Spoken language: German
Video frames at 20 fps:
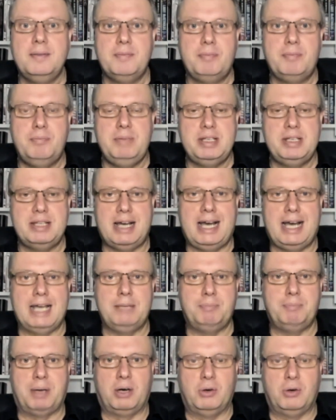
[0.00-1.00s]
mit
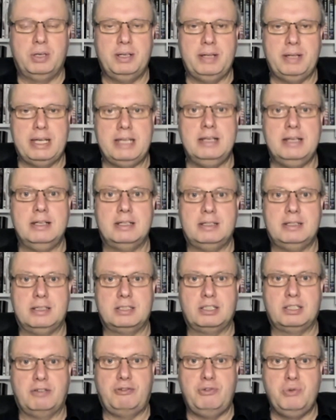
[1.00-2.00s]
einbauen in
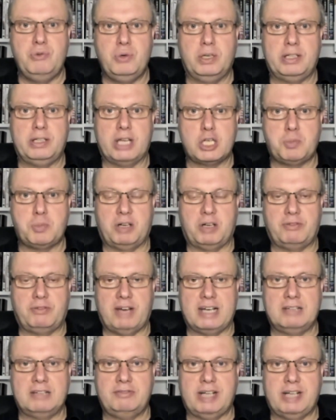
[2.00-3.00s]
das Gefüge der
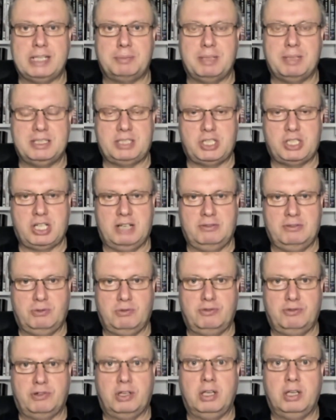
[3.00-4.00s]
Sportwagen-Weltmeisterschaft und
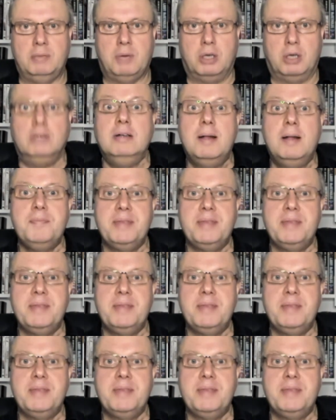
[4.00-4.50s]
von Le Mans.